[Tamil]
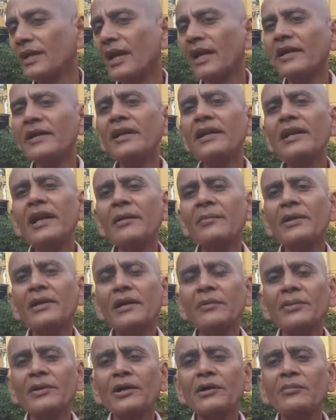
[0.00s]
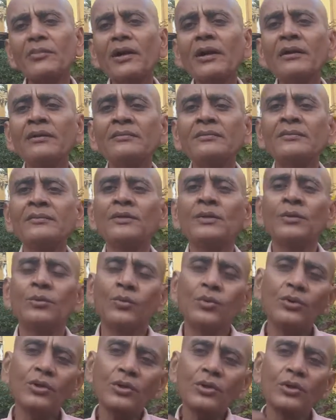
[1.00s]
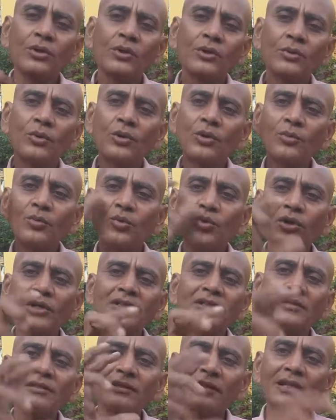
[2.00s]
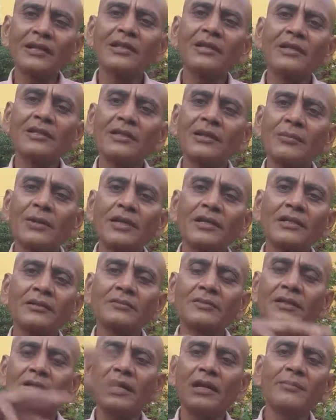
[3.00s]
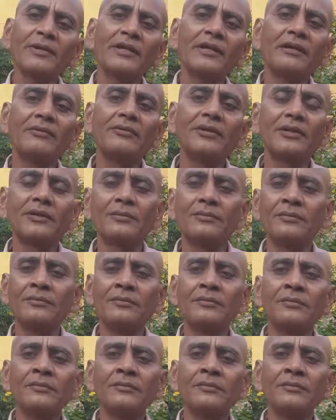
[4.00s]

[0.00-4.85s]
அதனால் நாம் என்ன பண்ணுறோம்னா ஒரு ஒரு மூலத்திலிருந்து இந்த இந்த மனிதன் கிளம்பி இருக்க வேண்டும்